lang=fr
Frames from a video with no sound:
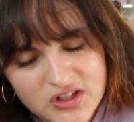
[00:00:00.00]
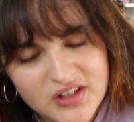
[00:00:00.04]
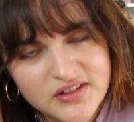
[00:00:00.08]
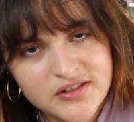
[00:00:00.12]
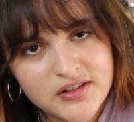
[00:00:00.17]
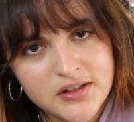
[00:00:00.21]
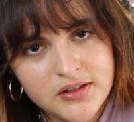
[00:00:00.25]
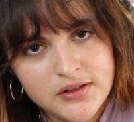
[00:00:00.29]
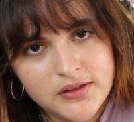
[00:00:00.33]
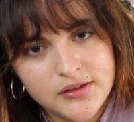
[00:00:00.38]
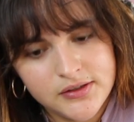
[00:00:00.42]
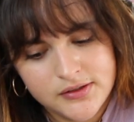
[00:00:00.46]
c'est ce
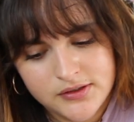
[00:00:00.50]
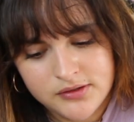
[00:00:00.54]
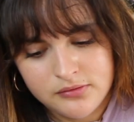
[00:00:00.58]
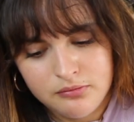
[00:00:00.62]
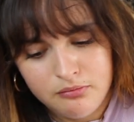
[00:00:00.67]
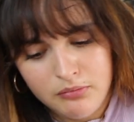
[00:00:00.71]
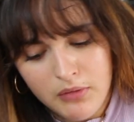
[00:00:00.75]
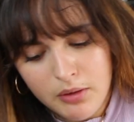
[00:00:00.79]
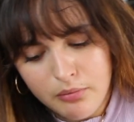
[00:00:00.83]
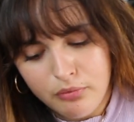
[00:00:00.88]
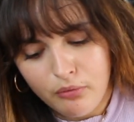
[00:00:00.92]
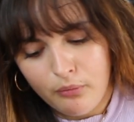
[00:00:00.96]
qu'ils disent.
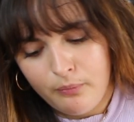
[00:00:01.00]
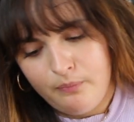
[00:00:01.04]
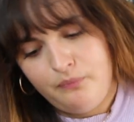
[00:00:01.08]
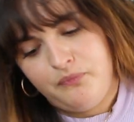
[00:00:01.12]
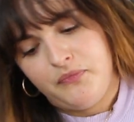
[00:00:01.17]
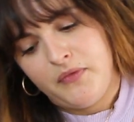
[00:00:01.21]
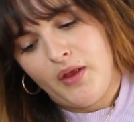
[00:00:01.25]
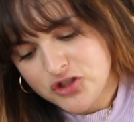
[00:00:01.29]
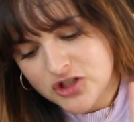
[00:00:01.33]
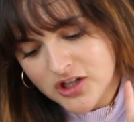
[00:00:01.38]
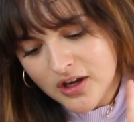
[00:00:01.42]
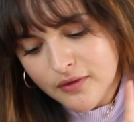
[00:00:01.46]
Mais bon,
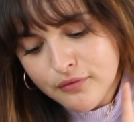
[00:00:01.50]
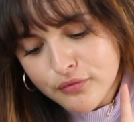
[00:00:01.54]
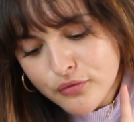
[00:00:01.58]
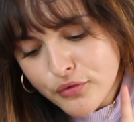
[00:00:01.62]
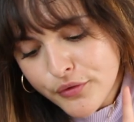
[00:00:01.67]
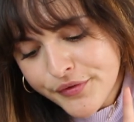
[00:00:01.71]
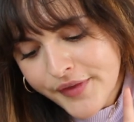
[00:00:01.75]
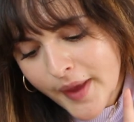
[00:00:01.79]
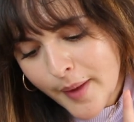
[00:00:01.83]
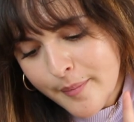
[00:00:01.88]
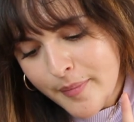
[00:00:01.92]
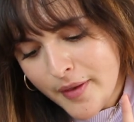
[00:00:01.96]
j'ai
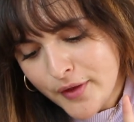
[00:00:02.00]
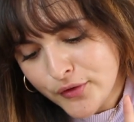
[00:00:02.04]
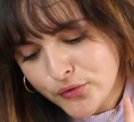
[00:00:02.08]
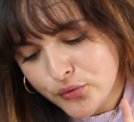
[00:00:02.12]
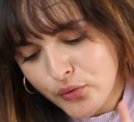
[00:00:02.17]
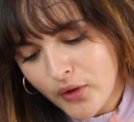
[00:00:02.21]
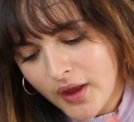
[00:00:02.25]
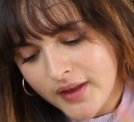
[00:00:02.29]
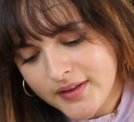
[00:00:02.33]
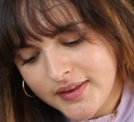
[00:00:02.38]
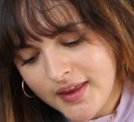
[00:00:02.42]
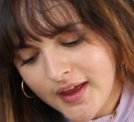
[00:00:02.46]
voulu taper
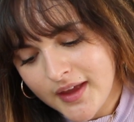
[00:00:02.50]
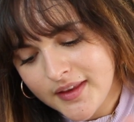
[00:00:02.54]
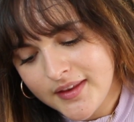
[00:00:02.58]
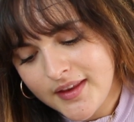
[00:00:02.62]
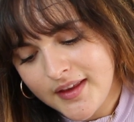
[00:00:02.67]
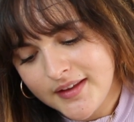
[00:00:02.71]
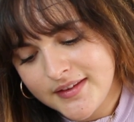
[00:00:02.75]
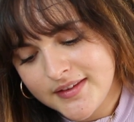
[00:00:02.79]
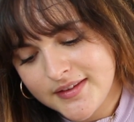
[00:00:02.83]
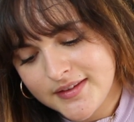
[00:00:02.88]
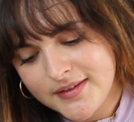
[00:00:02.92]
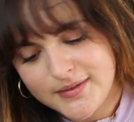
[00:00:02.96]
sur
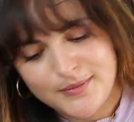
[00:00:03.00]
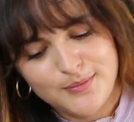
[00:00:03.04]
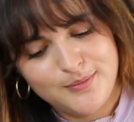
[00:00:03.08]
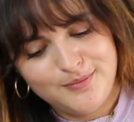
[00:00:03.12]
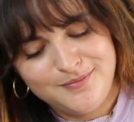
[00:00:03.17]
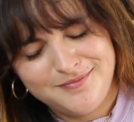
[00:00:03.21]
internet